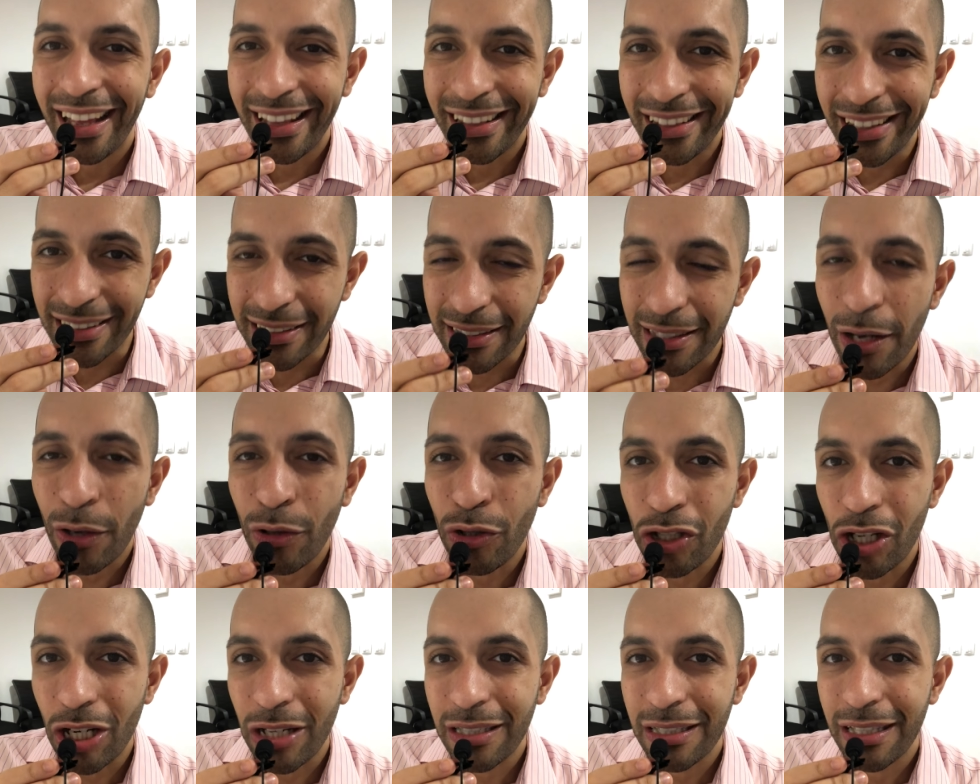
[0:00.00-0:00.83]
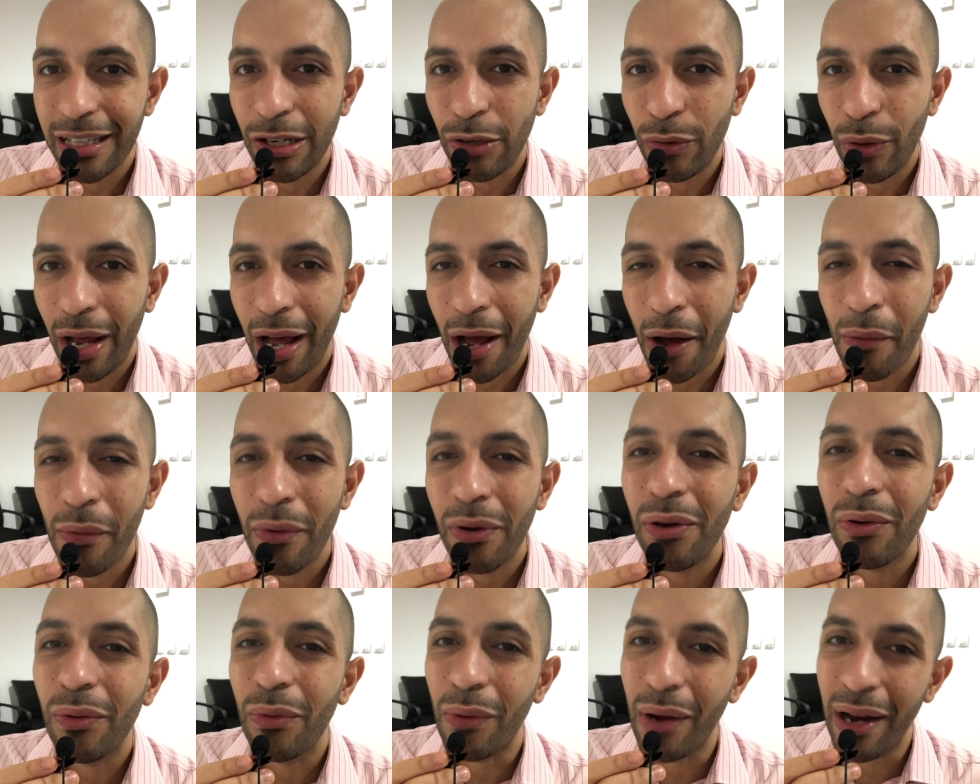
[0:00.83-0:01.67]
تنصحوا الشخص ده انه
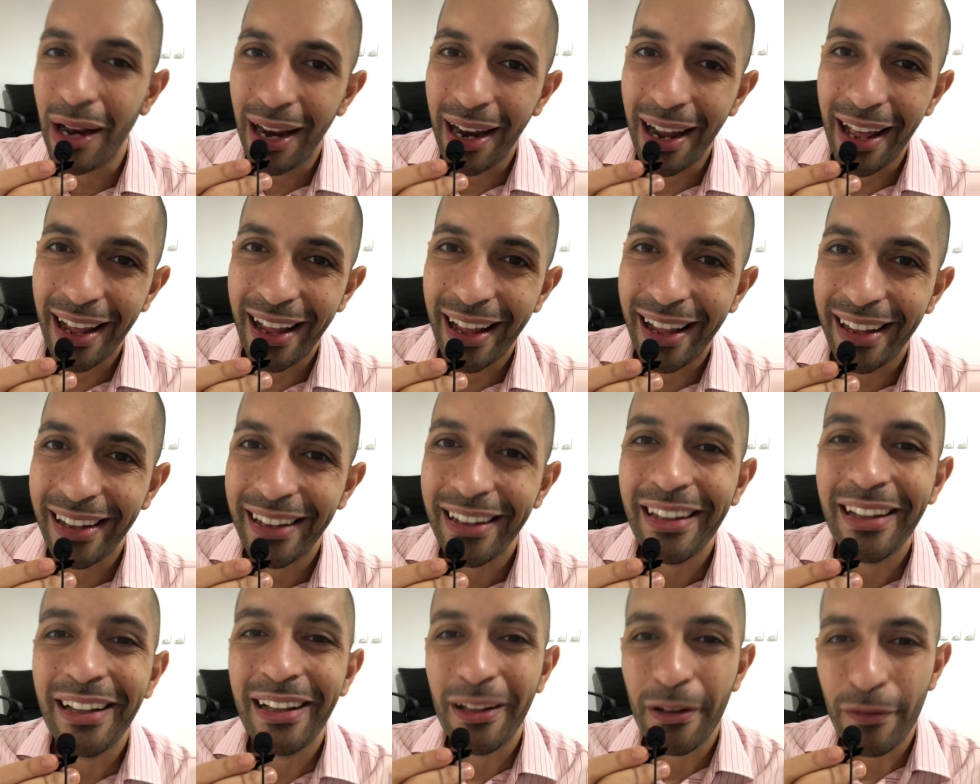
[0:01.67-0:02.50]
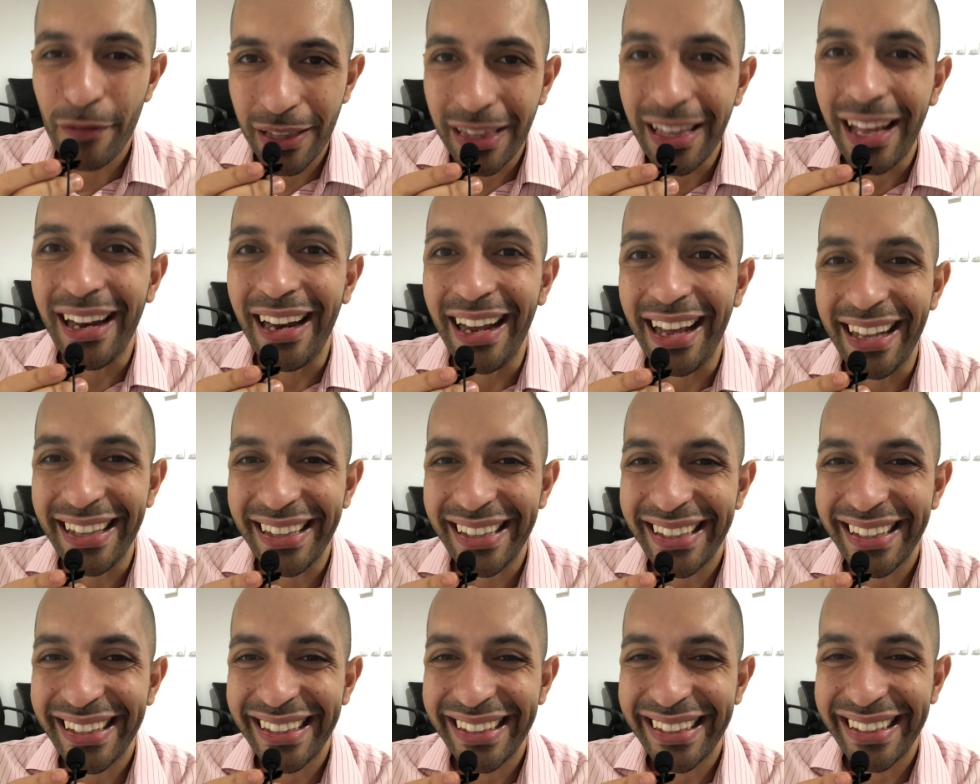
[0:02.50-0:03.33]
يحول ولا لا في
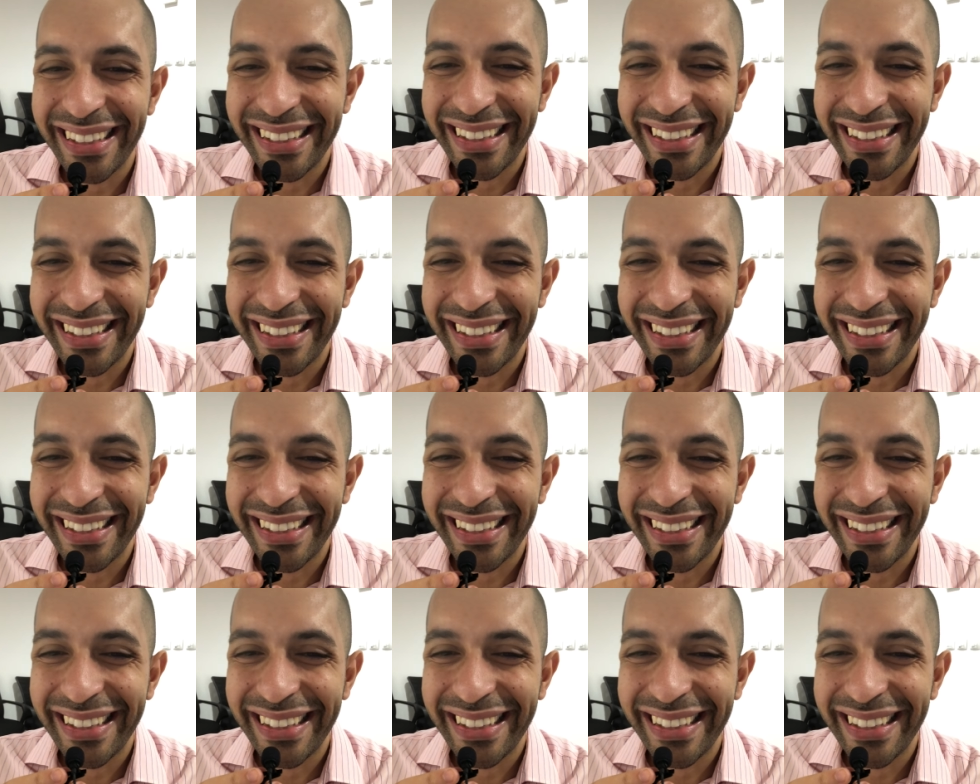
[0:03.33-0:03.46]
التعليقات